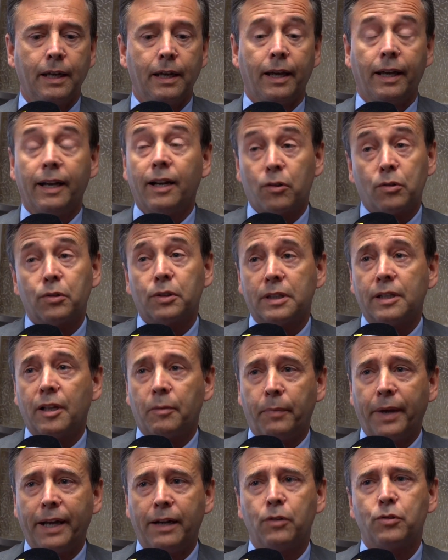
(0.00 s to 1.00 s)
e la Corte
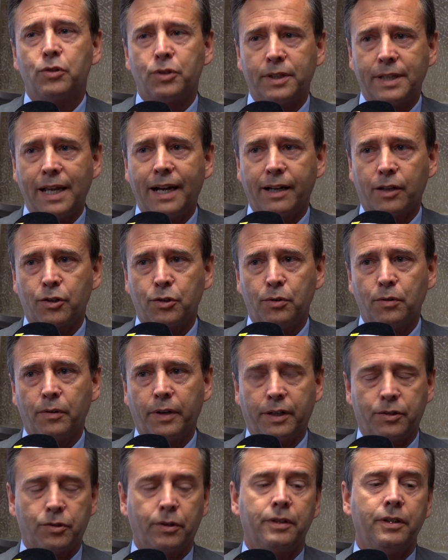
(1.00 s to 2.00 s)
d'Appello ci dà
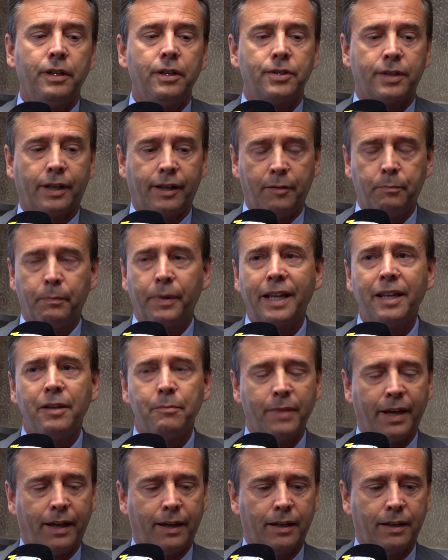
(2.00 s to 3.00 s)
ragione, cioè dice le
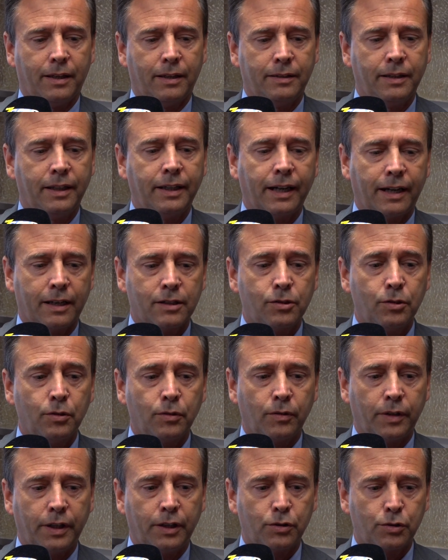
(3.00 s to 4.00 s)
prime
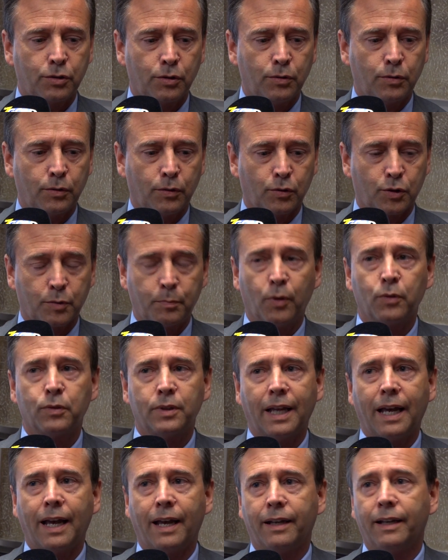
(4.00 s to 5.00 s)
dichiarazioni sono
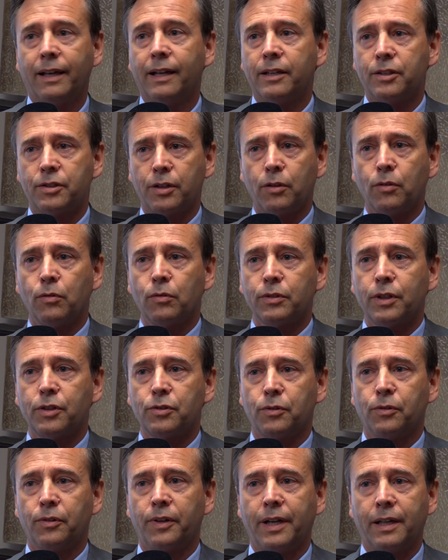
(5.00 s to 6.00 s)
spontanee e le seconde
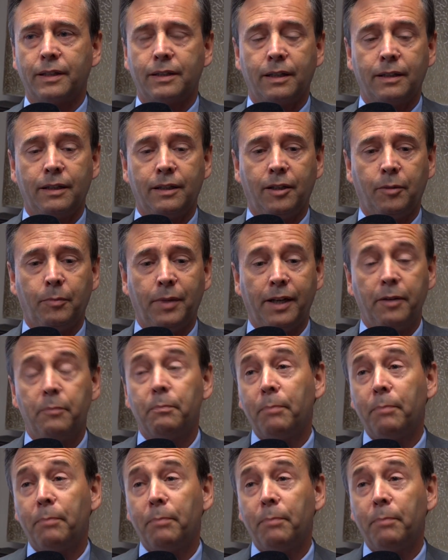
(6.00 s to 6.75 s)
sono inattendibili.